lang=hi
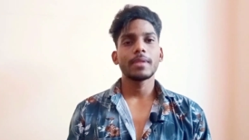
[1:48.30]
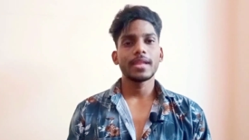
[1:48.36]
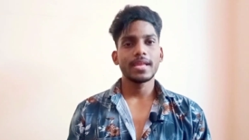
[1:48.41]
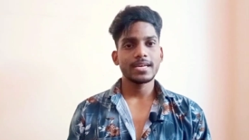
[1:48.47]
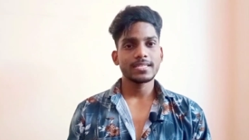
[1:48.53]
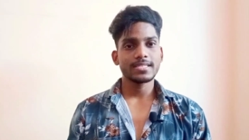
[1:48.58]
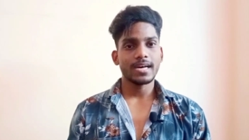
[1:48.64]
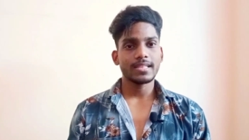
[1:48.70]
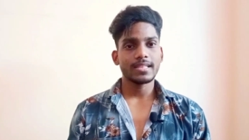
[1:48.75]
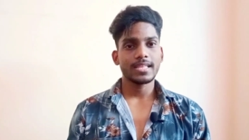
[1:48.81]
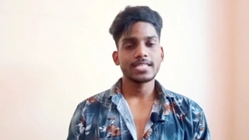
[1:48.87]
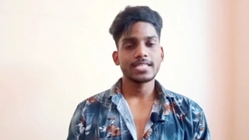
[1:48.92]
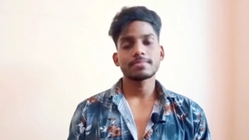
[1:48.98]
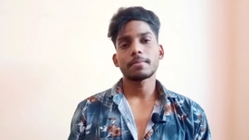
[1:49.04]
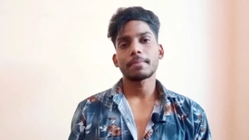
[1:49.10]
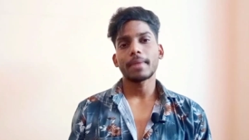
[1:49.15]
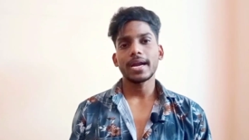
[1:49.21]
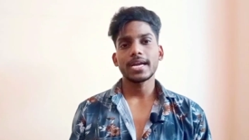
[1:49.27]
प्लेयर्स आते हैं
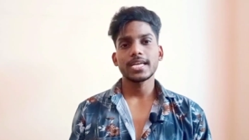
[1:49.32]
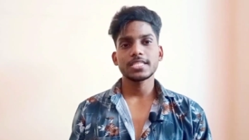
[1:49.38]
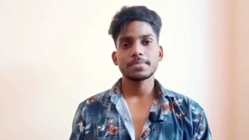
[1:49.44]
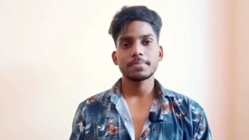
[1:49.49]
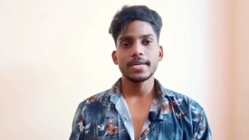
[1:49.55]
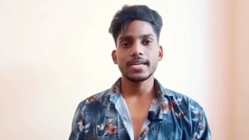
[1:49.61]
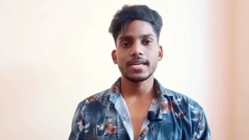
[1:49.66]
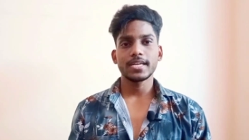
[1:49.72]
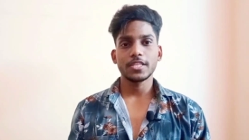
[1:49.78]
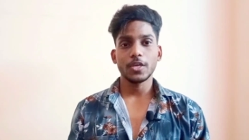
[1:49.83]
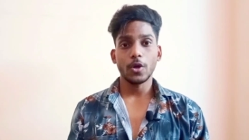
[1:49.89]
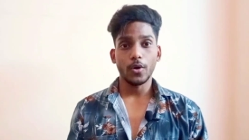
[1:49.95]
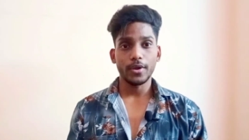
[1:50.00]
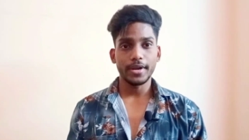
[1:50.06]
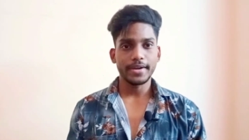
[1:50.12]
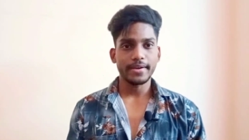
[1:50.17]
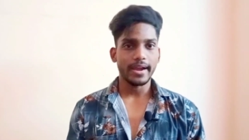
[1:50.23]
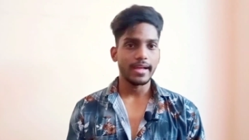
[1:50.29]
इसमें पार्टिसिपेट करते हैं और ये
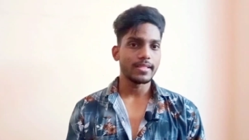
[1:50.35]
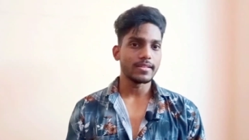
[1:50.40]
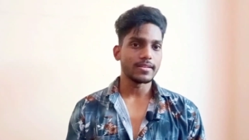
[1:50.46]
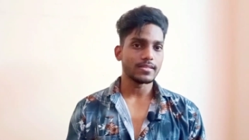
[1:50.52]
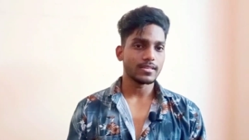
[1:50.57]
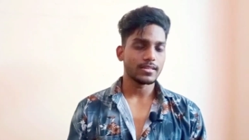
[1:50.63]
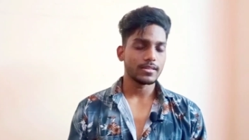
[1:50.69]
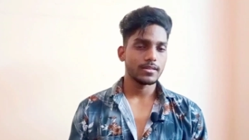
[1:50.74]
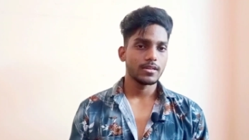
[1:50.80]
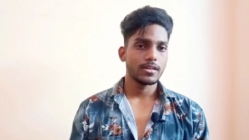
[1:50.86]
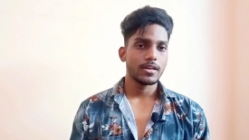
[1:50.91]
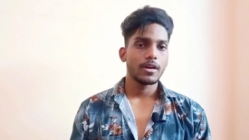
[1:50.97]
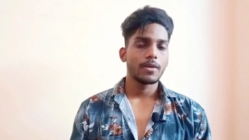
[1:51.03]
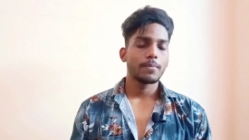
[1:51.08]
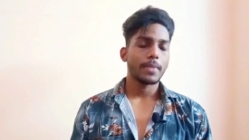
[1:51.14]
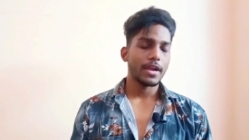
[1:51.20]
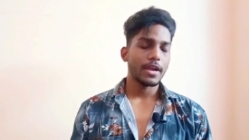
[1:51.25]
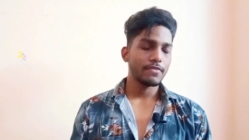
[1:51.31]
ट्रायल देते हैं
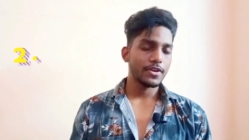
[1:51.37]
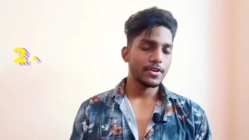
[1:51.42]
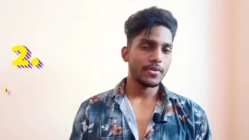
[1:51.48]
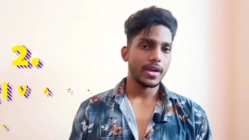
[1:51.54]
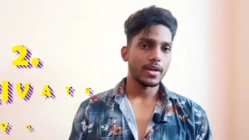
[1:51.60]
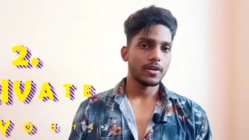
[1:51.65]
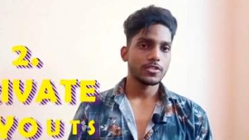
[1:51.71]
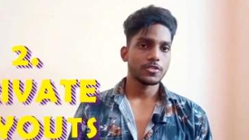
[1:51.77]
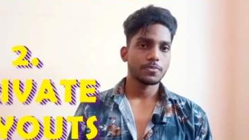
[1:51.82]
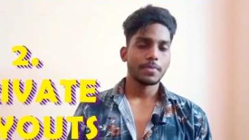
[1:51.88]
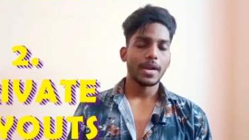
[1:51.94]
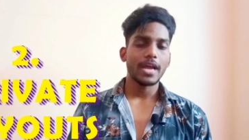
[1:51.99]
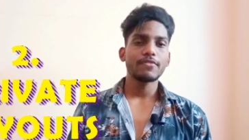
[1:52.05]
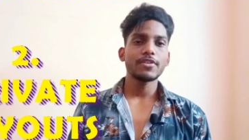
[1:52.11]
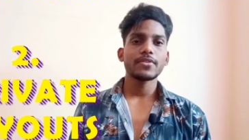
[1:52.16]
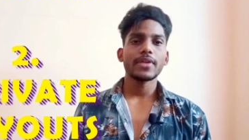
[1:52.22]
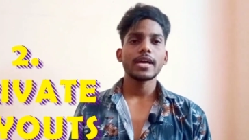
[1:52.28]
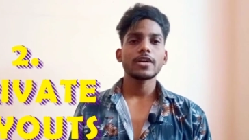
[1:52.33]
प्राइवेट ट्रायल्स
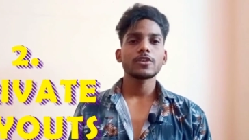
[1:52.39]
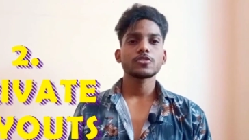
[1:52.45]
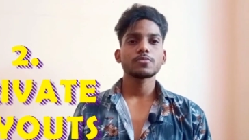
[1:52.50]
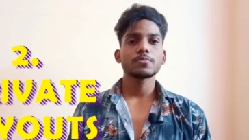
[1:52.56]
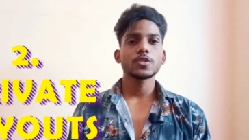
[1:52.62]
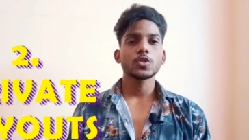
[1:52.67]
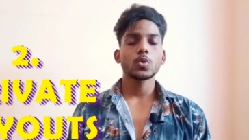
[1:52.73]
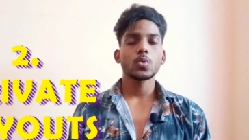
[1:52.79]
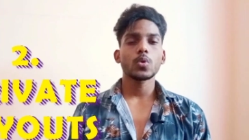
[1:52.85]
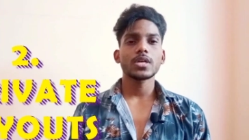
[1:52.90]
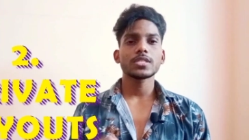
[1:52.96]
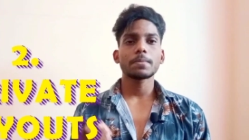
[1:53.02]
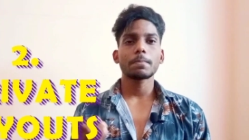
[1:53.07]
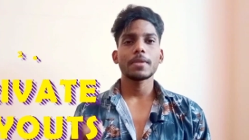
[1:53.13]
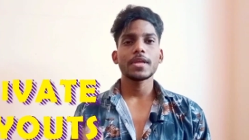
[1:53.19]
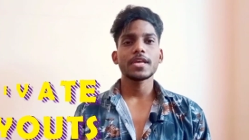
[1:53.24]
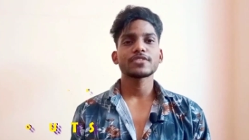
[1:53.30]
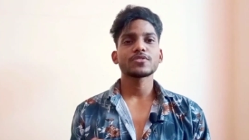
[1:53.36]
प्राइवेट ट्रायल्स में थोड़ा सा
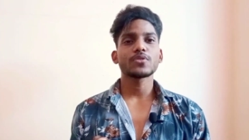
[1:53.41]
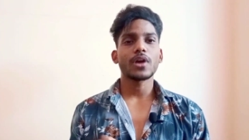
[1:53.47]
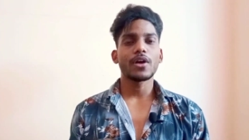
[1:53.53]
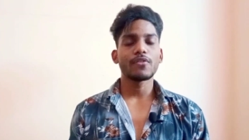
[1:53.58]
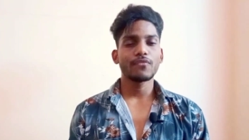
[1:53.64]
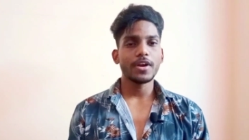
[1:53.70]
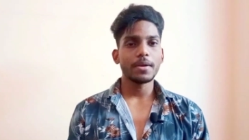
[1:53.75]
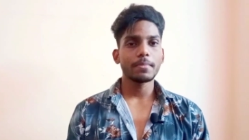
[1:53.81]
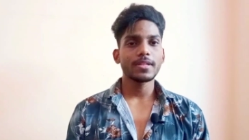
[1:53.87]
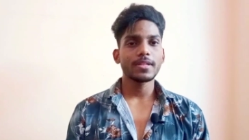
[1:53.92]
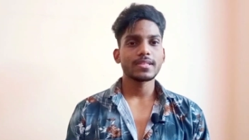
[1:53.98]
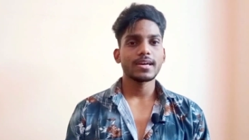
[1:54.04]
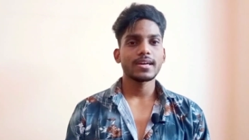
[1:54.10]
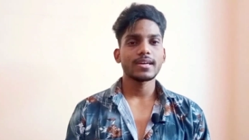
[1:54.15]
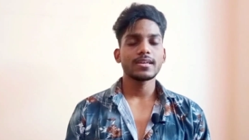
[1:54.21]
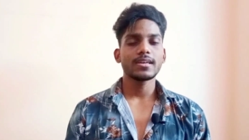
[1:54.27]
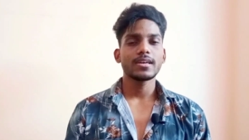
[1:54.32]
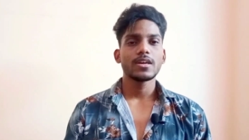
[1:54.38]
प्लेयर्स को कंफर्ट मिलता
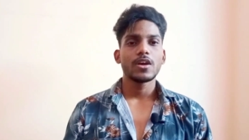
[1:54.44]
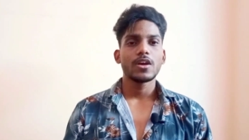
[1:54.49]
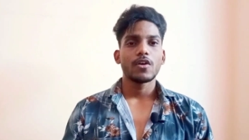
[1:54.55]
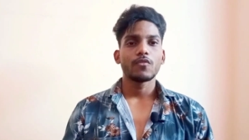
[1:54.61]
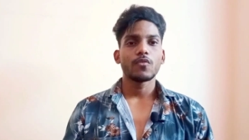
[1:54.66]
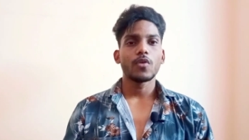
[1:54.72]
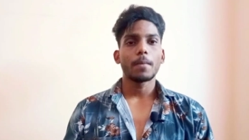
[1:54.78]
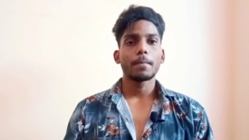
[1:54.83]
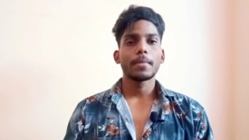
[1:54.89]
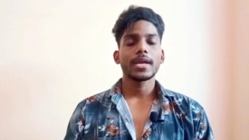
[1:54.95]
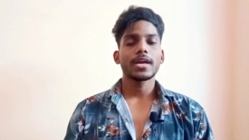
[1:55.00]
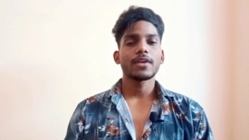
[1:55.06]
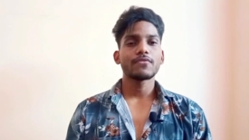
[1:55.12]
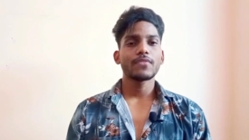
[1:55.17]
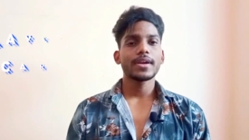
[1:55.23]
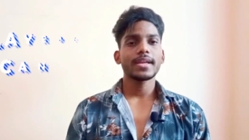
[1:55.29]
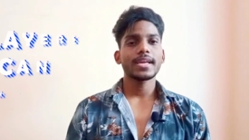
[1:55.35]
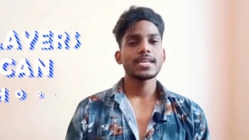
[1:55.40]
है वो अपने
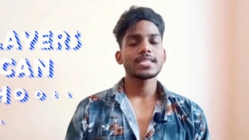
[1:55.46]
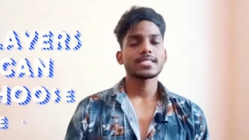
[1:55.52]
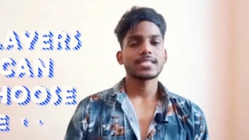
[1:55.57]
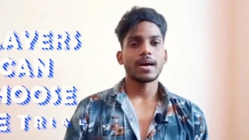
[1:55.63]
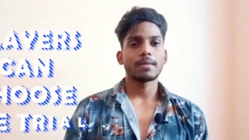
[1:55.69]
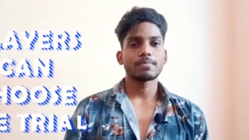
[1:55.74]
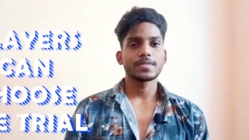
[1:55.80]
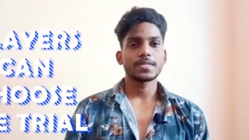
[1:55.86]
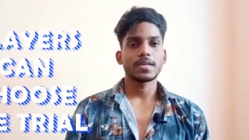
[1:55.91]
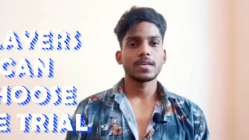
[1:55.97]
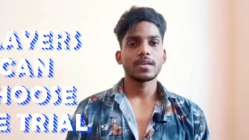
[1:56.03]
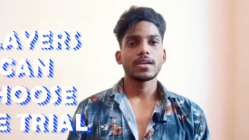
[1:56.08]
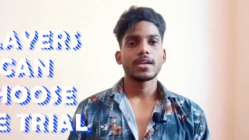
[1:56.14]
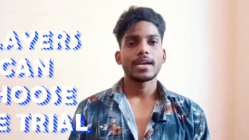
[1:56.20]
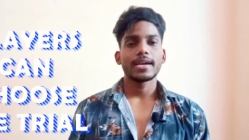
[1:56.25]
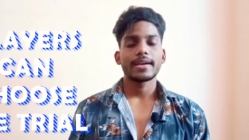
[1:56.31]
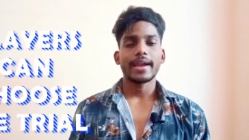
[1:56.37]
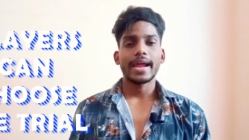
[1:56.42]
कंफर्ट के हिसाब से
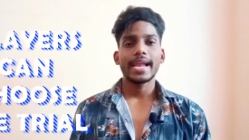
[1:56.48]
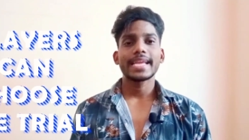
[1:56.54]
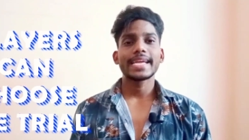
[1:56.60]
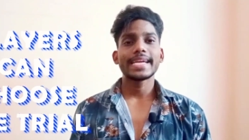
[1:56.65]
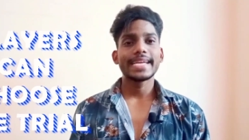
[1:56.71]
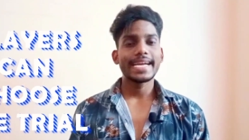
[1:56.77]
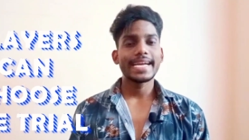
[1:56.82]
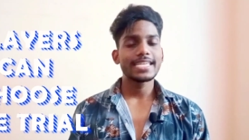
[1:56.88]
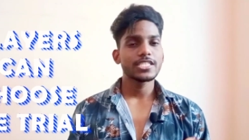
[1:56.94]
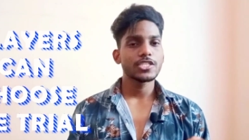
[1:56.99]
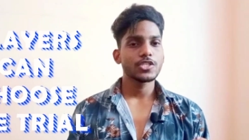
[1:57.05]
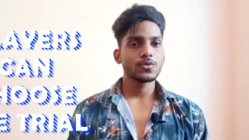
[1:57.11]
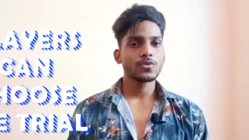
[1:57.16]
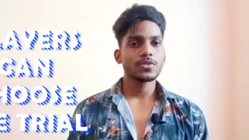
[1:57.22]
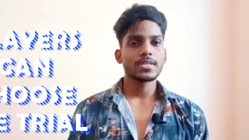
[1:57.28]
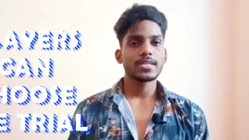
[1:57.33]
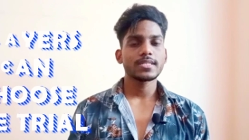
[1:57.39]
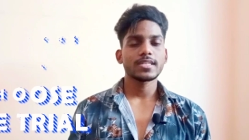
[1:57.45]
ट्रायल की डेट
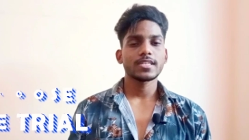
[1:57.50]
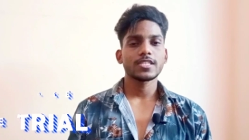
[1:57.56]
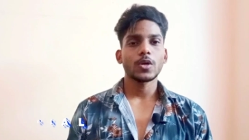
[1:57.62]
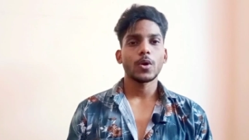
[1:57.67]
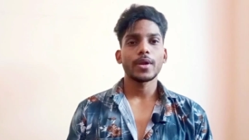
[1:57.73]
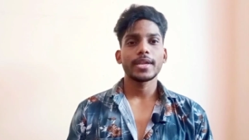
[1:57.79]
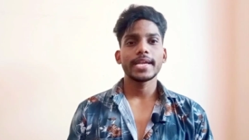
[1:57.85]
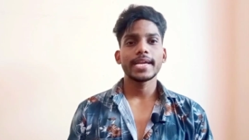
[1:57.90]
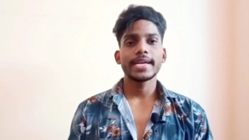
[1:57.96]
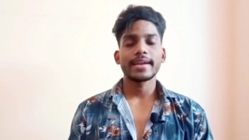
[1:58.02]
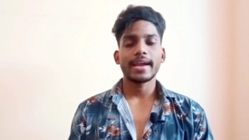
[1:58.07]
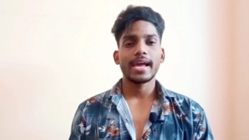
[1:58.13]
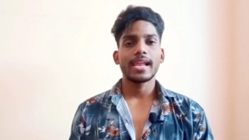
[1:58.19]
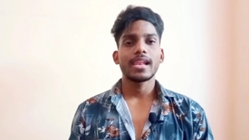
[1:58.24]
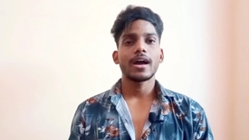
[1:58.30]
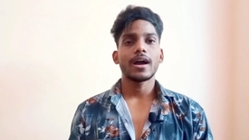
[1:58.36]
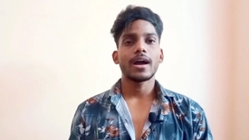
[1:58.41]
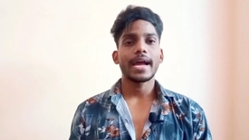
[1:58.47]
चूज़ कर सकते हैं और ये
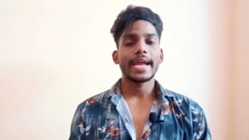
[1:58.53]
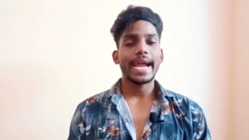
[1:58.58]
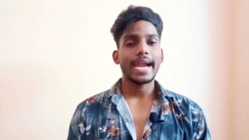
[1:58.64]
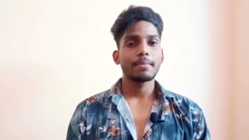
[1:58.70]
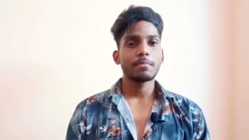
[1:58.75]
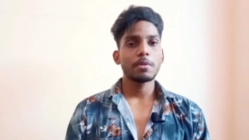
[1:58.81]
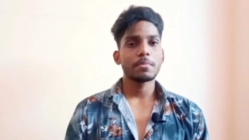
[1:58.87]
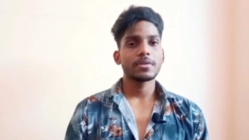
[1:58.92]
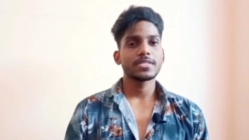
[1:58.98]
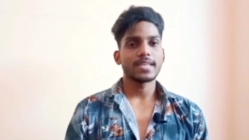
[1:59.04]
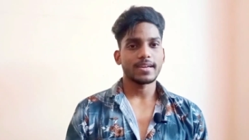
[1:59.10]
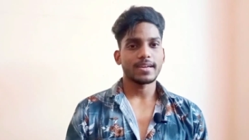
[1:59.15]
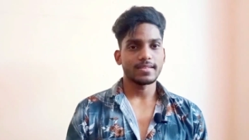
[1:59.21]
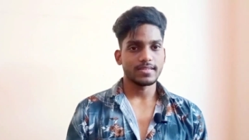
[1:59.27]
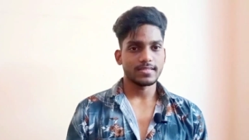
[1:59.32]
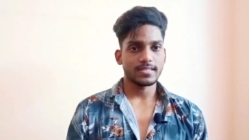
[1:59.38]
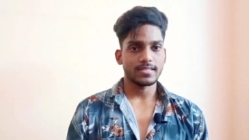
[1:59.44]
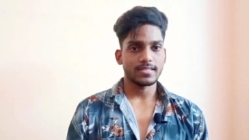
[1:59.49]
ट्रायल अकेडमी में जाके
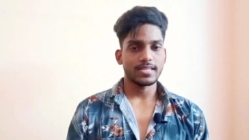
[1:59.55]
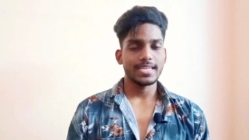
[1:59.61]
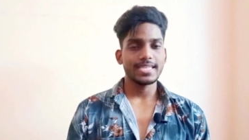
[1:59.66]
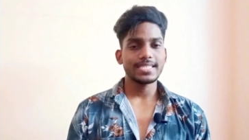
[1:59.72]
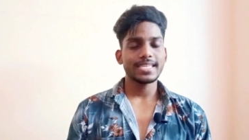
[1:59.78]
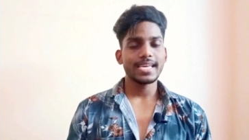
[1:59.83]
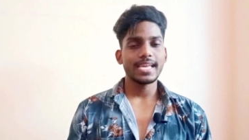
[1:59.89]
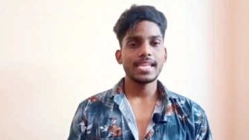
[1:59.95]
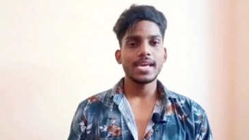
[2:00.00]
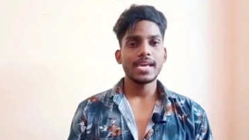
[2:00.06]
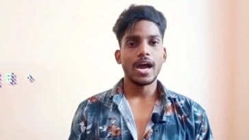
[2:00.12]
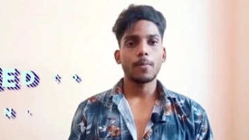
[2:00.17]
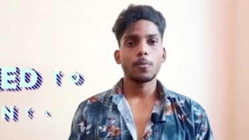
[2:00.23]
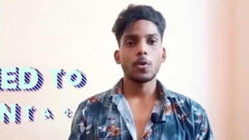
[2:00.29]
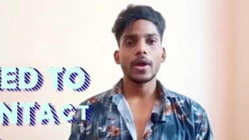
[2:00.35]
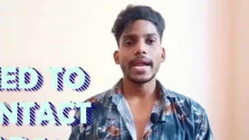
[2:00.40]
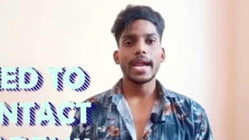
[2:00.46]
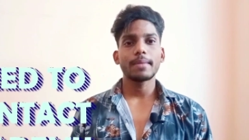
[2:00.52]
दे सकते हैं इसके लिए आपको
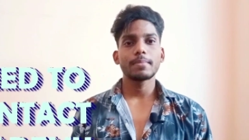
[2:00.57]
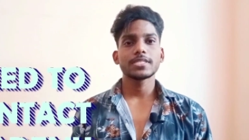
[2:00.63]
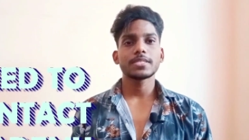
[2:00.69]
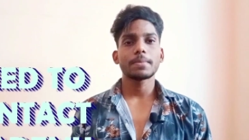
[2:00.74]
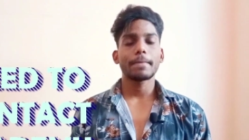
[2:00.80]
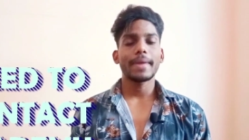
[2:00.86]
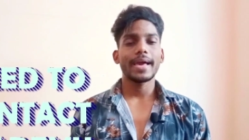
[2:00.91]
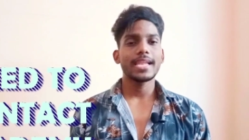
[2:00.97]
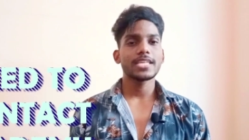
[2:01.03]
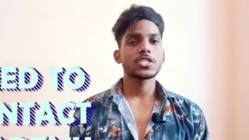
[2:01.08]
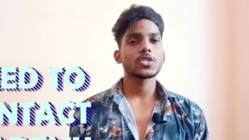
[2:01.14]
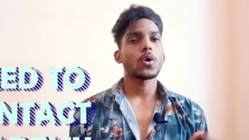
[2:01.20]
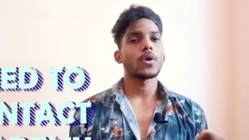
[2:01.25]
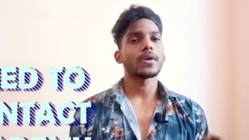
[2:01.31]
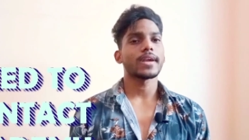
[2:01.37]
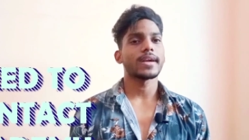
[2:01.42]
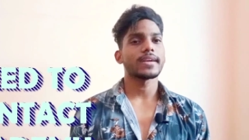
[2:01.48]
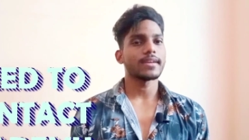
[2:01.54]
अकेडमी से पहले से
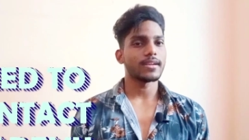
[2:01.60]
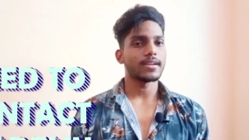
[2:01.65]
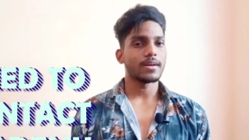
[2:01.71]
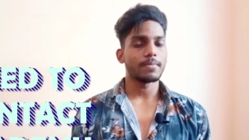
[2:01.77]
कॉन्टैक्ट करना